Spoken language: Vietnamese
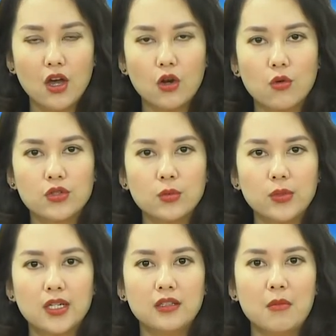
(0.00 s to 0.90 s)
Cục Xúc
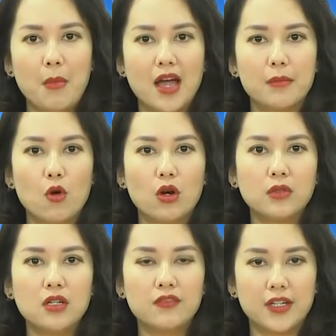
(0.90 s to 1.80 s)
tiến Thương mại Bộ
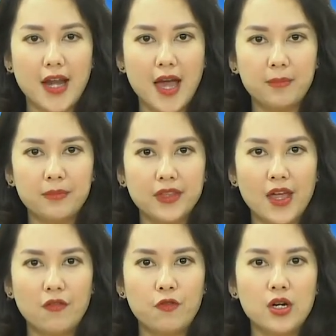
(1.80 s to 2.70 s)
Công Thương Việt Nam
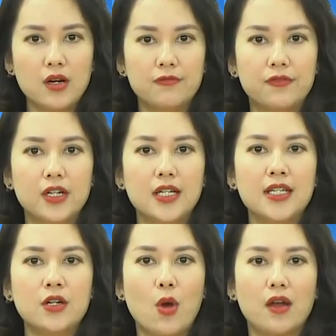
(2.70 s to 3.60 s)
đã phối hợp với
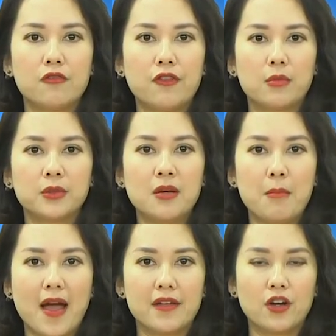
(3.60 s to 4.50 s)
Liên đoàn Phòng
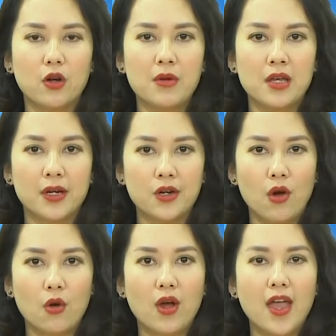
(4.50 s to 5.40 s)
Thương mại và Công nghiệp Ấn
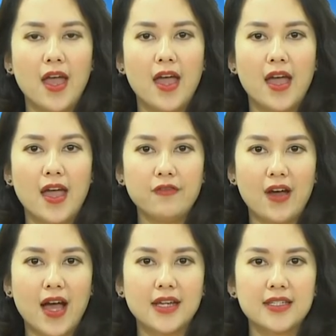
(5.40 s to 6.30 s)
Độ
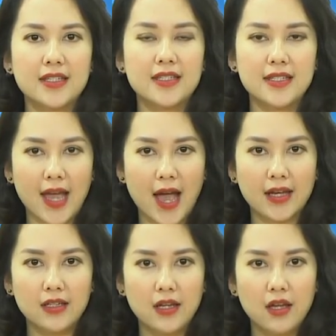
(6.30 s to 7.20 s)

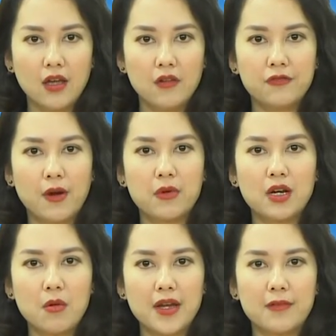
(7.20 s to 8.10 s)
FICCI, Phòng
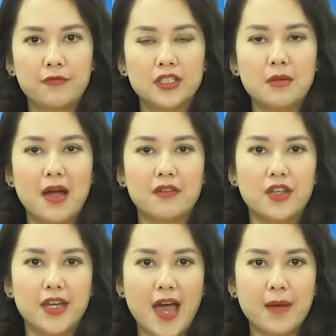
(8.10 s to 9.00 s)
Công nghiệp và Thương mại
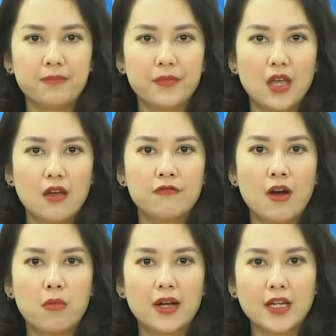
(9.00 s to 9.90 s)
Việt Nam,
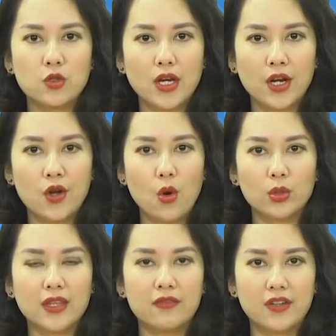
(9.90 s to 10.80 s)
Phòng Kinh doanh Ấn
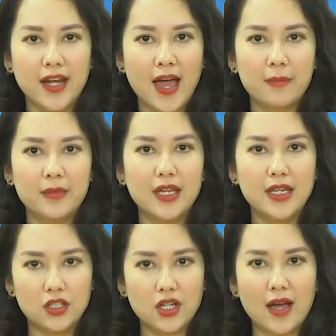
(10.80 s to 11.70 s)
Độ tại Việt Nam
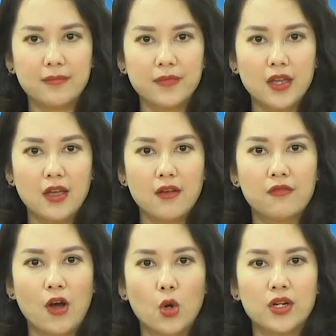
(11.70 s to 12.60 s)
Incham
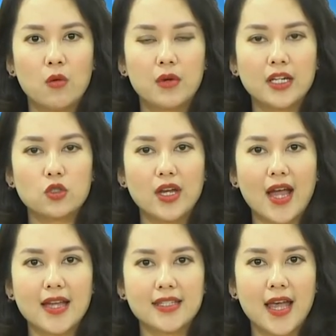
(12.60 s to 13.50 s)
và Hội đồng Kinh doanh
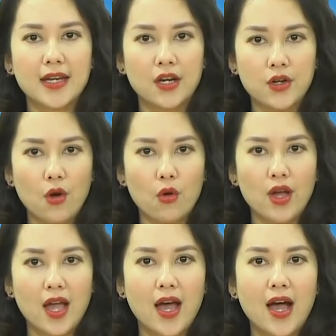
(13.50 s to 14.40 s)
ASEAN Ấn Độ –
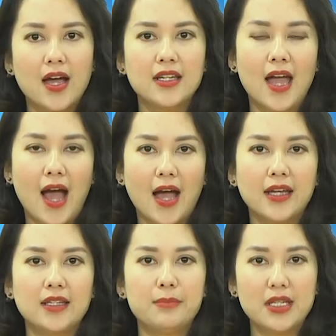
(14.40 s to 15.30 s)

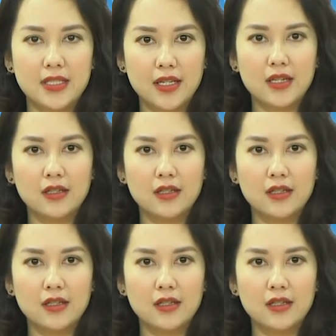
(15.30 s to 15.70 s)
AIPC